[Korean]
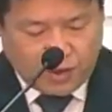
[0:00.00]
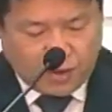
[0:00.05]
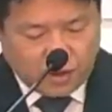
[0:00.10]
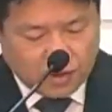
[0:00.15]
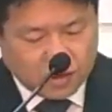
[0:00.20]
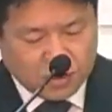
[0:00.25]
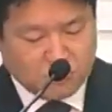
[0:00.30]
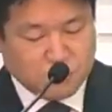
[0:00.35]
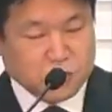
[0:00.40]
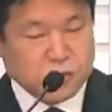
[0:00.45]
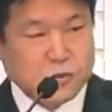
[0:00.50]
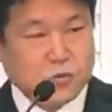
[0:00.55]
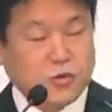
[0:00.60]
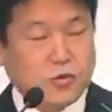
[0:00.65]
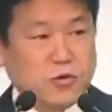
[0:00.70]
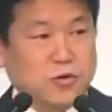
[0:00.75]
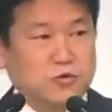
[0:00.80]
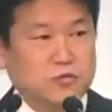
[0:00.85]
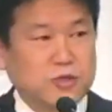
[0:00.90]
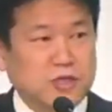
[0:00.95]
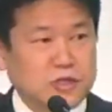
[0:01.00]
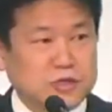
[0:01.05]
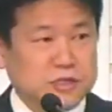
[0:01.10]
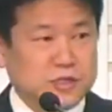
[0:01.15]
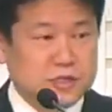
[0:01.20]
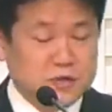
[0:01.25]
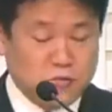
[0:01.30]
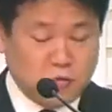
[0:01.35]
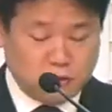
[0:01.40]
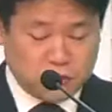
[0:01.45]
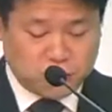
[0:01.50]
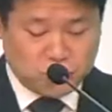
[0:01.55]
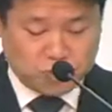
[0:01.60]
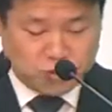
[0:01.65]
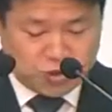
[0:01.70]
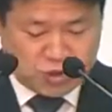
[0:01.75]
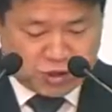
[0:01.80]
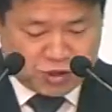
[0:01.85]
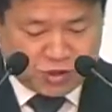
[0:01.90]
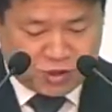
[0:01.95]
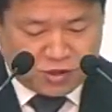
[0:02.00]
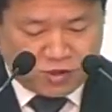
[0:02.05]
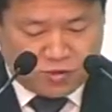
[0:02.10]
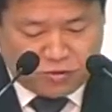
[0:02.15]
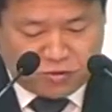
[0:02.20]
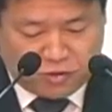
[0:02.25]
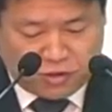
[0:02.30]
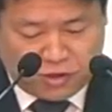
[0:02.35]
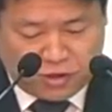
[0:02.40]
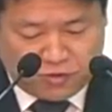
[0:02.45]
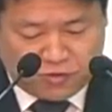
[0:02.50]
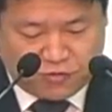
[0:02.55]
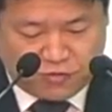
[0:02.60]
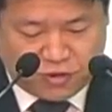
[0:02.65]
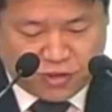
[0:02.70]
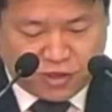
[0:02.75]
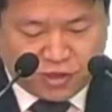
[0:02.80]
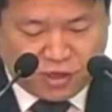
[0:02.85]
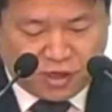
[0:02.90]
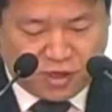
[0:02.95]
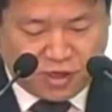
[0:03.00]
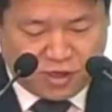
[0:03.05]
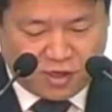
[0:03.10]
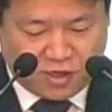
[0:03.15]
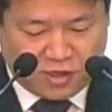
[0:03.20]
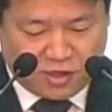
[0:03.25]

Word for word: 그러면서 소경된 자를 고쳐주시는 내용이 9장에